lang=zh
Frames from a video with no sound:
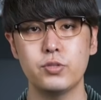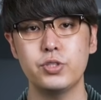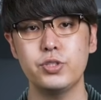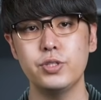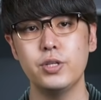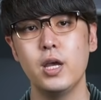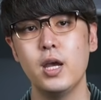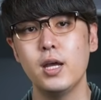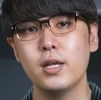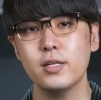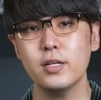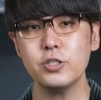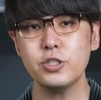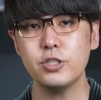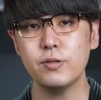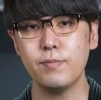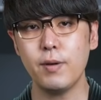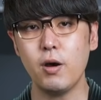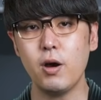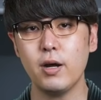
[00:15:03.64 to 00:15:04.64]
的是，当
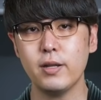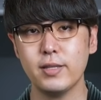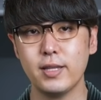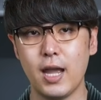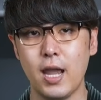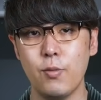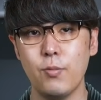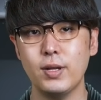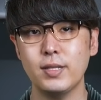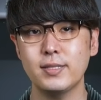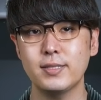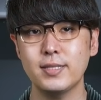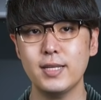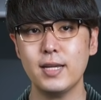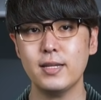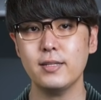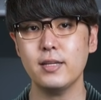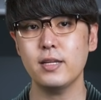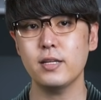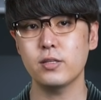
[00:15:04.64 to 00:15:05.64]
时包含台湾
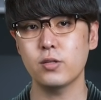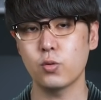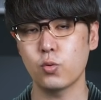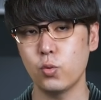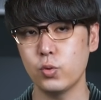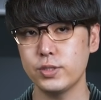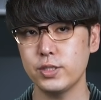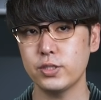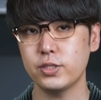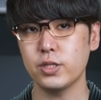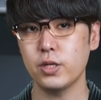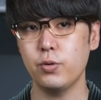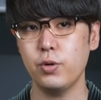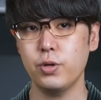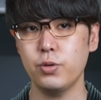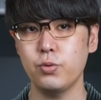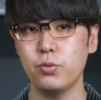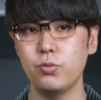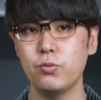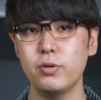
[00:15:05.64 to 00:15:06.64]
在内的国际社
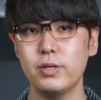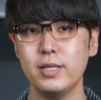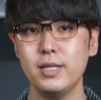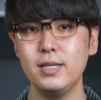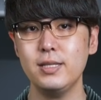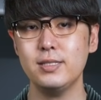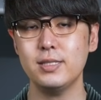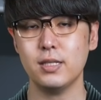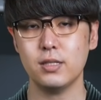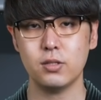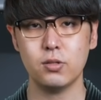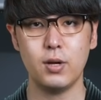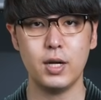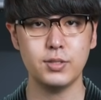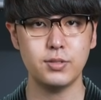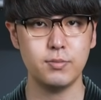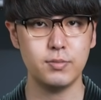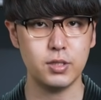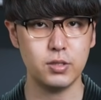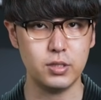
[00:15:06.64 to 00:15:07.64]
会舆论意见都
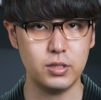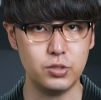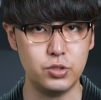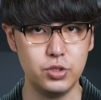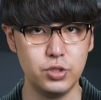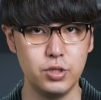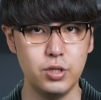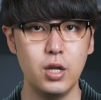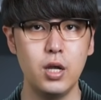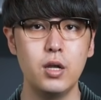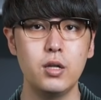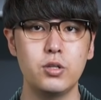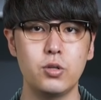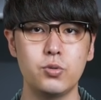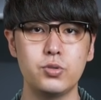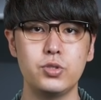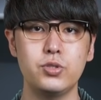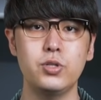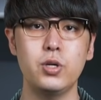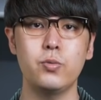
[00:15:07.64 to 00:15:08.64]
还算比较一致，
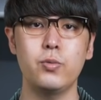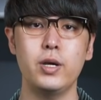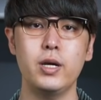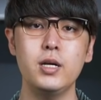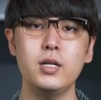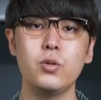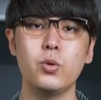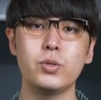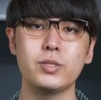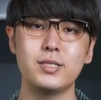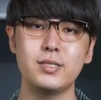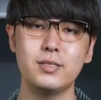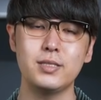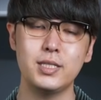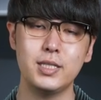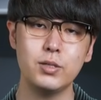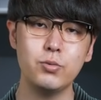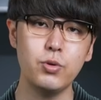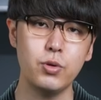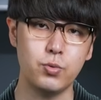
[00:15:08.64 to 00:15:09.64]
都是认为俄罗斯
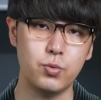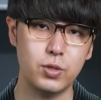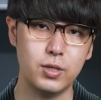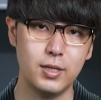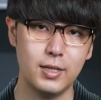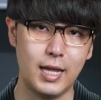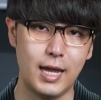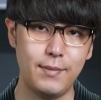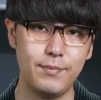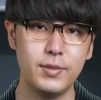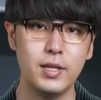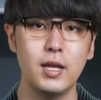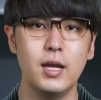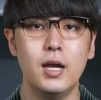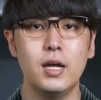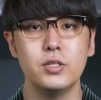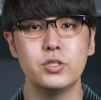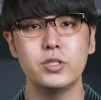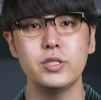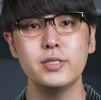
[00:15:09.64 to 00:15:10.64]
侵略乌克兰。
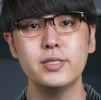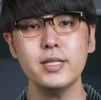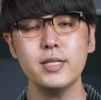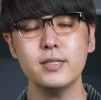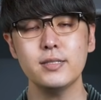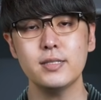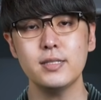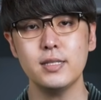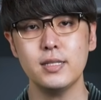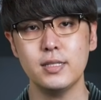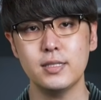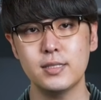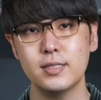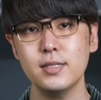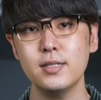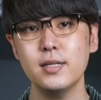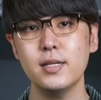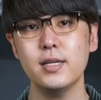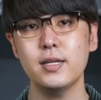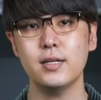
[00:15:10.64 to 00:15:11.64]
只是这一次以
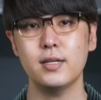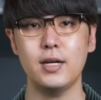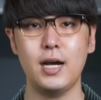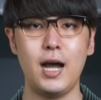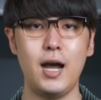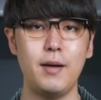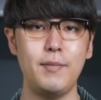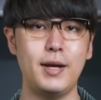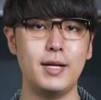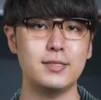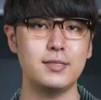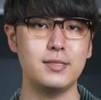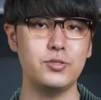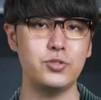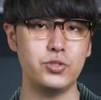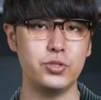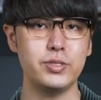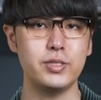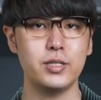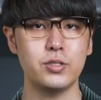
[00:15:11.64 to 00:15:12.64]
色列和哈马斯
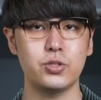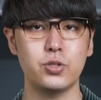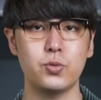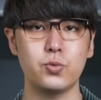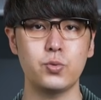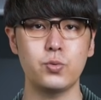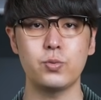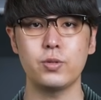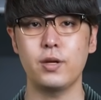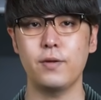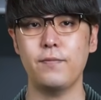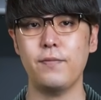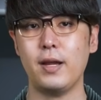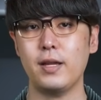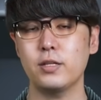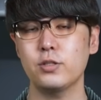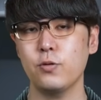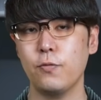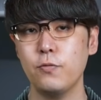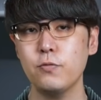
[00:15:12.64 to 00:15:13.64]
之间的冲突呢，
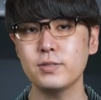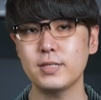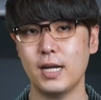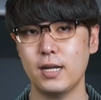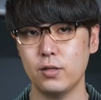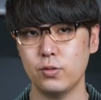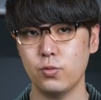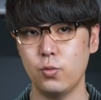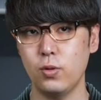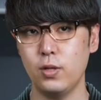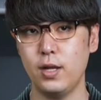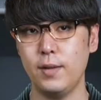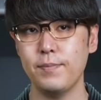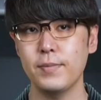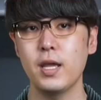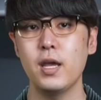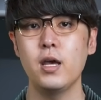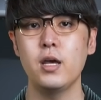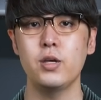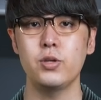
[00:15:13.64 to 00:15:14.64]
反应就复杂的多了。
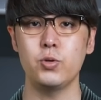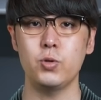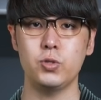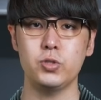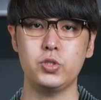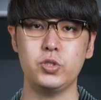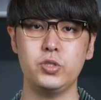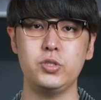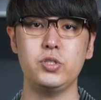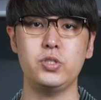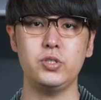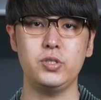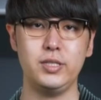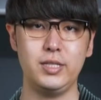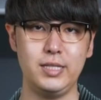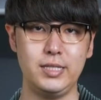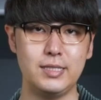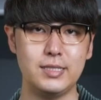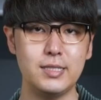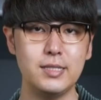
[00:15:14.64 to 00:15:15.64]
有人支持
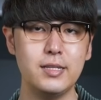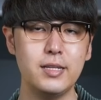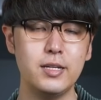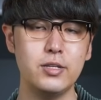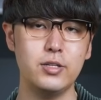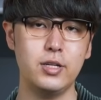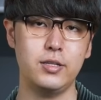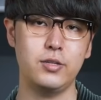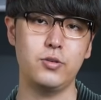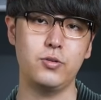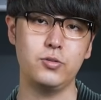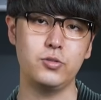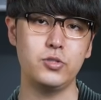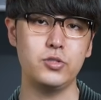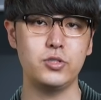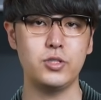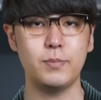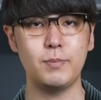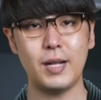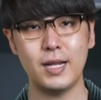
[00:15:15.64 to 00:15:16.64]
以色列人，有人
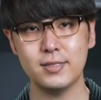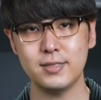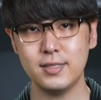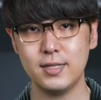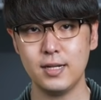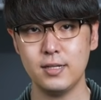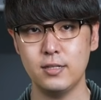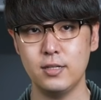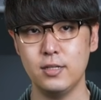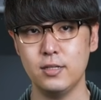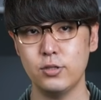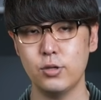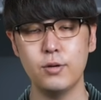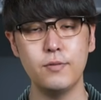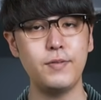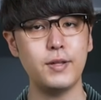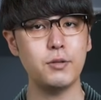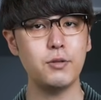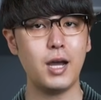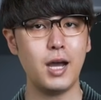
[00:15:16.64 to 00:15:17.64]
支持巴勒斯坦人，有
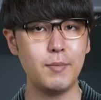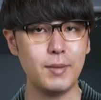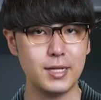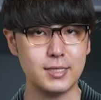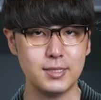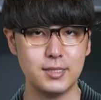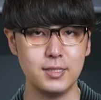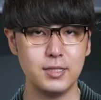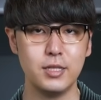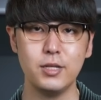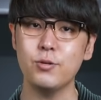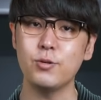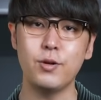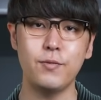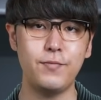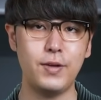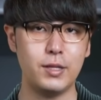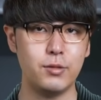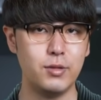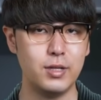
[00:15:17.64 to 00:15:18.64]
人反对哈马斯，也有
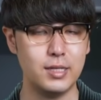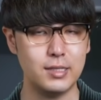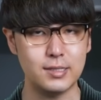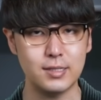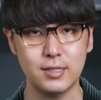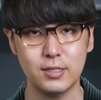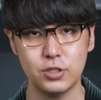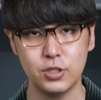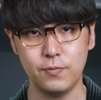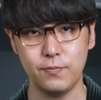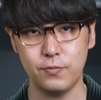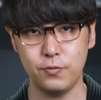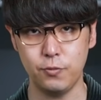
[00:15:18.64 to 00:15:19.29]
人反对以色列政